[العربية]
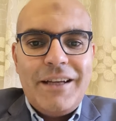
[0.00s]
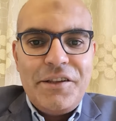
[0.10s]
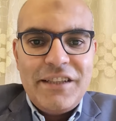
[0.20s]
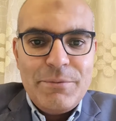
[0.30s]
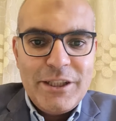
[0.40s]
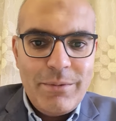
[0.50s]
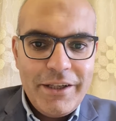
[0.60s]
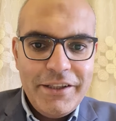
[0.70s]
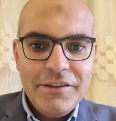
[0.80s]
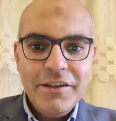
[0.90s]
أعزائي
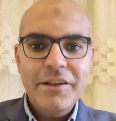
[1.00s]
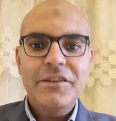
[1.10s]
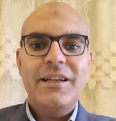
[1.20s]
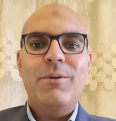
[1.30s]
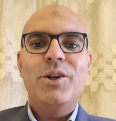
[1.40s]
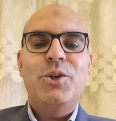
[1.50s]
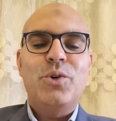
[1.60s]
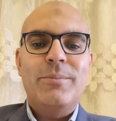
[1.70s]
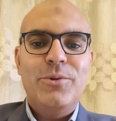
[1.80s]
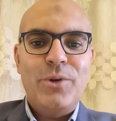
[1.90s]
المتابعين السلام
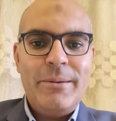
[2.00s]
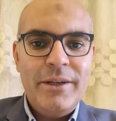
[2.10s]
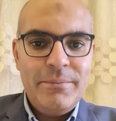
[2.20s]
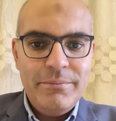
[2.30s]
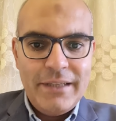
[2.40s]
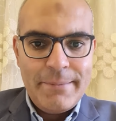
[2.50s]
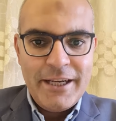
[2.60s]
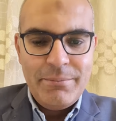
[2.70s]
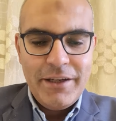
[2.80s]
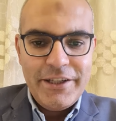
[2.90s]
عليكم يا رب جميعا
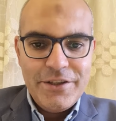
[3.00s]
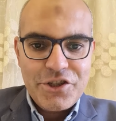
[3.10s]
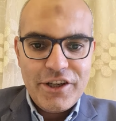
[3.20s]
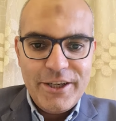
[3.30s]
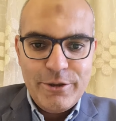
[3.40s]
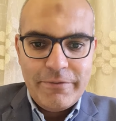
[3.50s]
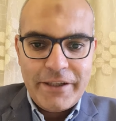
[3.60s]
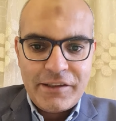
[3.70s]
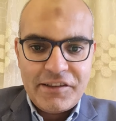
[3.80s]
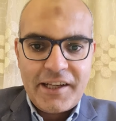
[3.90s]
جميعا بخير إن شاء الله
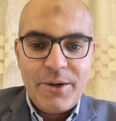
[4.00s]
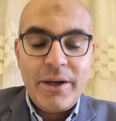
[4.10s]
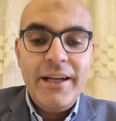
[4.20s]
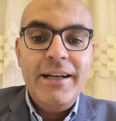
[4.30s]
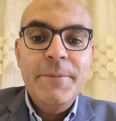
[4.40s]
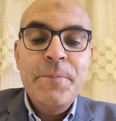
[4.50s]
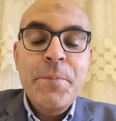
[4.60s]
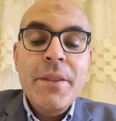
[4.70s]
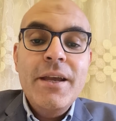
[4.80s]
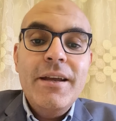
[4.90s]
وفي أحسن صحة وحال.
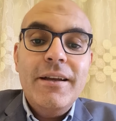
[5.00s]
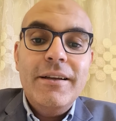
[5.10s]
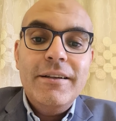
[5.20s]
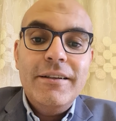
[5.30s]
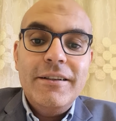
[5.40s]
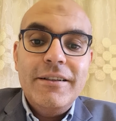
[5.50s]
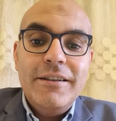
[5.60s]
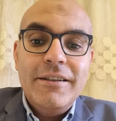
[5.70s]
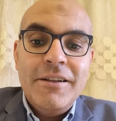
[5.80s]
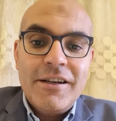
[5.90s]

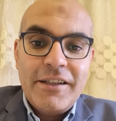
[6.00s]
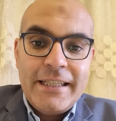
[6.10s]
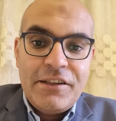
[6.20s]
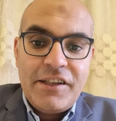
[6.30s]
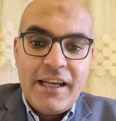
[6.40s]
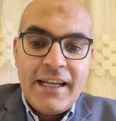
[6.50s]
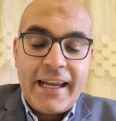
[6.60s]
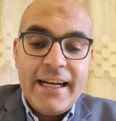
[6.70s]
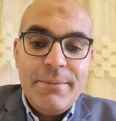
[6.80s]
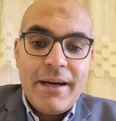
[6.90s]
آه النهارده كده سريعا
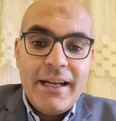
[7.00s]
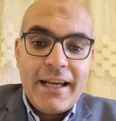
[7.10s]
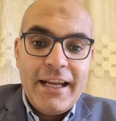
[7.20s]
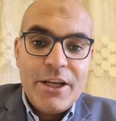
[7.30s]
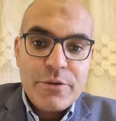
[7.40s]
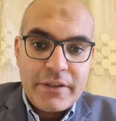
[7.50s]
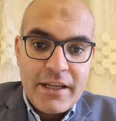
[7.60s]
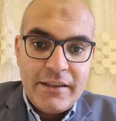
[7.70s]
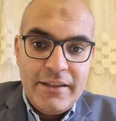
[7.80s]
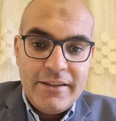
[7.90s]
هتكلم على حاجة
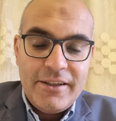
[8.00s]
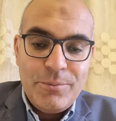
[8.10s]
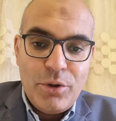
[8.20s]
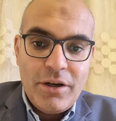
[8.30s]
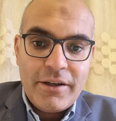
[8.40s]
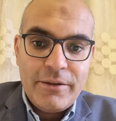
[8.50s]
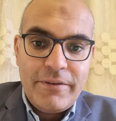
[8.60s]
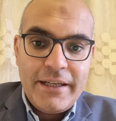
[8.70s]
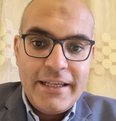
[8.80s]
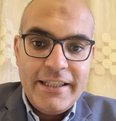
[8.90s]
شفتها كتير مؤخرا
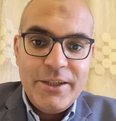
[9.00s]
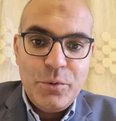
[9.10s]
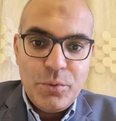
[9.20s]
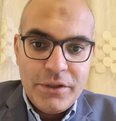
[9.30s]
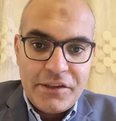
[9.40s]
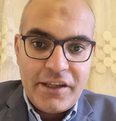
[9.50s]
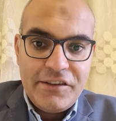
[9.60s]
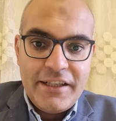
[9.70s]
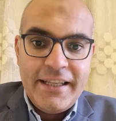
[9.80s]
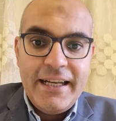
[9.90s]
في العيادة وناس كتير
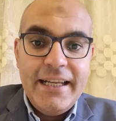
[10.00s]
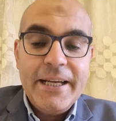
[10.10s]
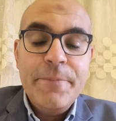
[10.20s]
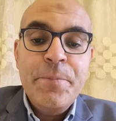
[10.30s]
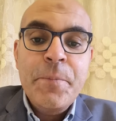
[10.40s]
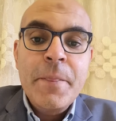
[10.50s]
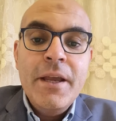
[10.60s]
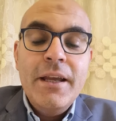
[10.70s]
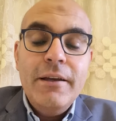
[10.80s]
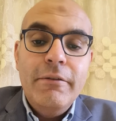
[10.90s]
سألتني عليها
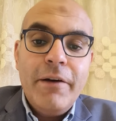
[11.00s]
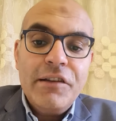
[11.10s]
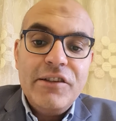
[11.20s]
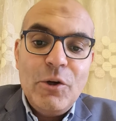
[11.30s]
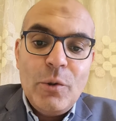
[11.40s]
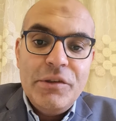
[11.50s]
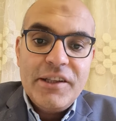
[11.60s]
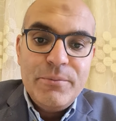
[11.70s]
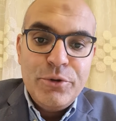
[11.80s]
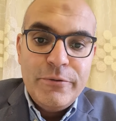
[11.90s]
الفحص اللي هو
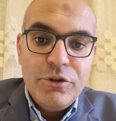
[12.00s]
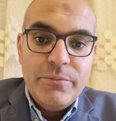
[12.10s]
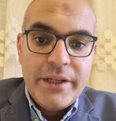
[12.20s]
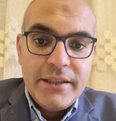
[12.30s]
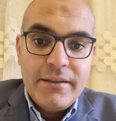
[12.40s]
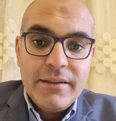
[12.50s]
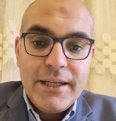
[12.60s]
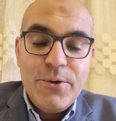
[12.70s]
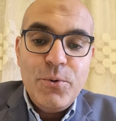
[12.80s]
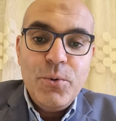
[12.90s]
بيسموه الفوت برنت
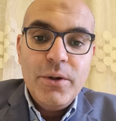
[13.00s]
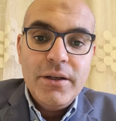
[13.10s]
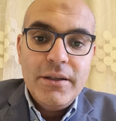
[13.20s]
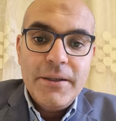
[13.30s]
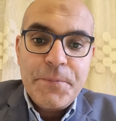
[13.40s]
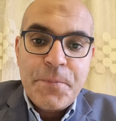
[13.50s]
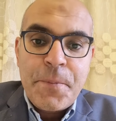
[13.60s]
أو آه